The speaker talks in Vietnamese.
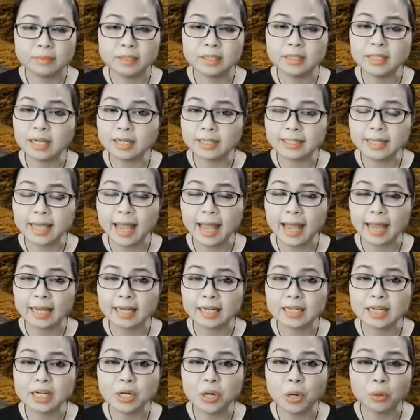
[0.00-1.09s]
dần già
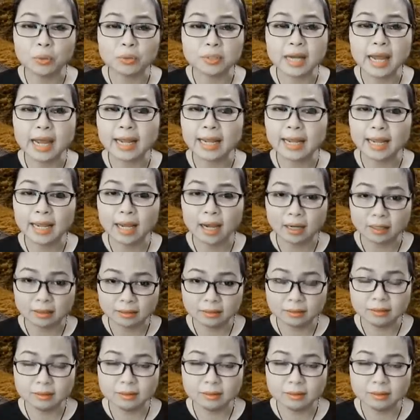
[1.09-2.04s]
sẽ lộ ra khe hở.